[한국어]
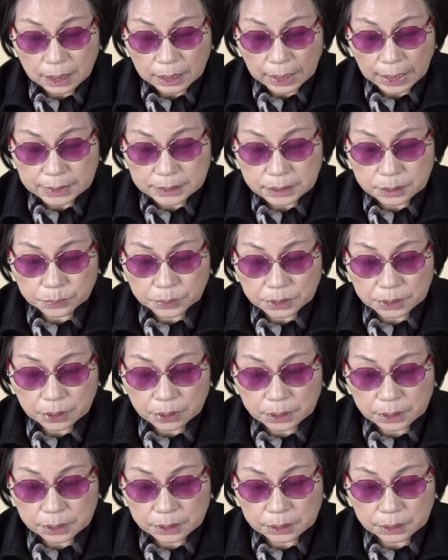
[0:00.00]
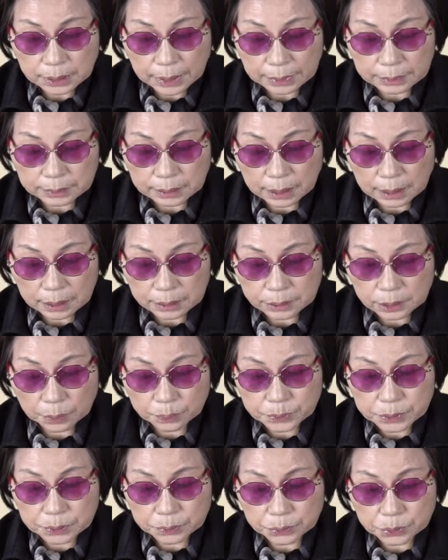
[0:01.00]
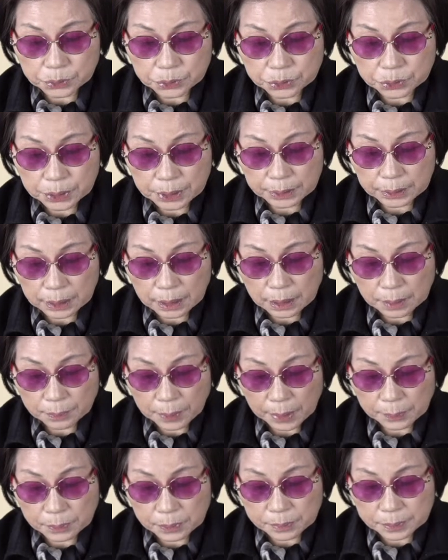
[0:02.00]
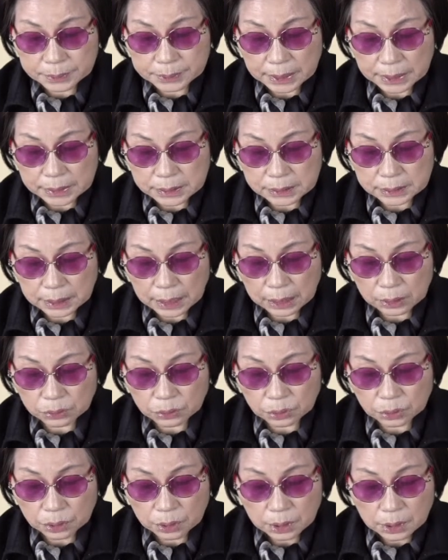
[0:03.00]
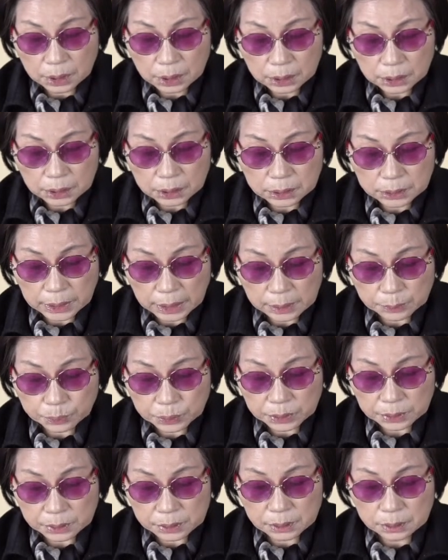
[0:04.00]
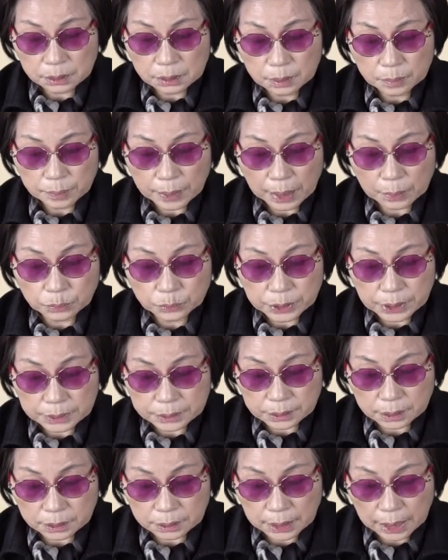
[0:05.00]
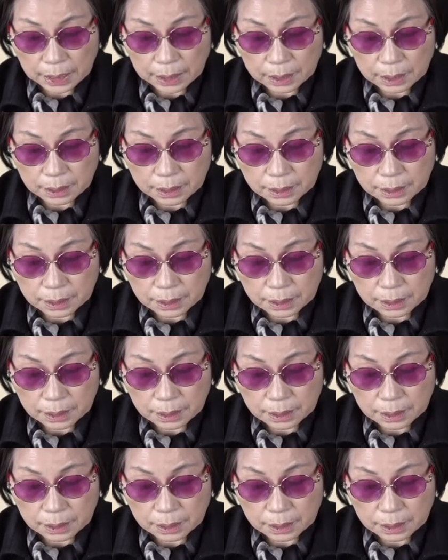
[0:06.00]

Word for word: 가슴이 터질 것 같아 옆집 교수에게 방법을 찾을까 하고 그대북을 방문했었다.